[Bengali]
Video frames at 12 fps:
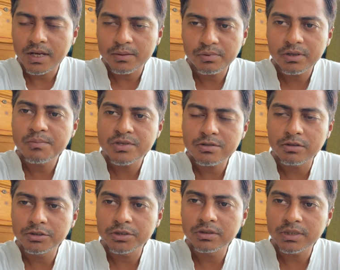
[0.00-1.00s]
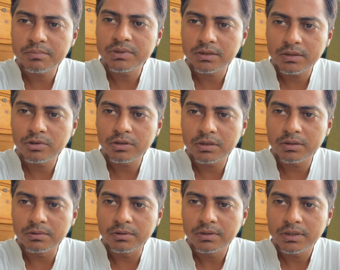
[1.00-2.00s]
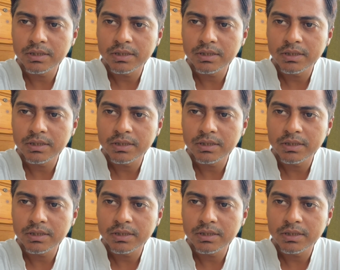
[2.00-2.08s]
তারপরে আমি সলিউশনটা আপনাদের বলে দেব